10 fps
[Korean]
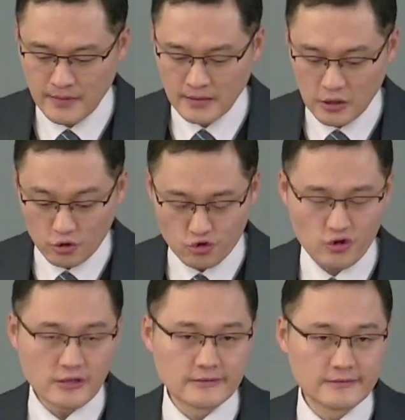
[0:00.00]
그리고
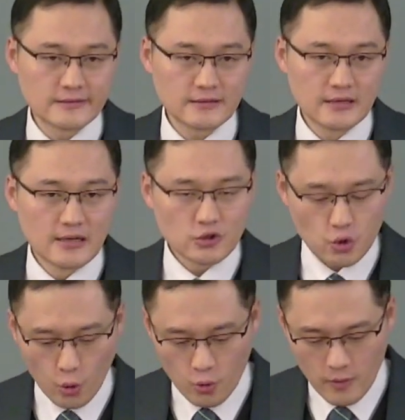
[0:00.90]
주인은
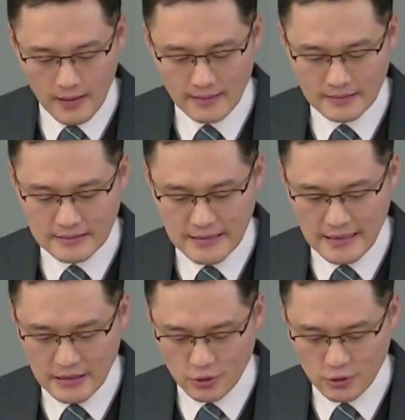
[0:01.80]
종과 그에게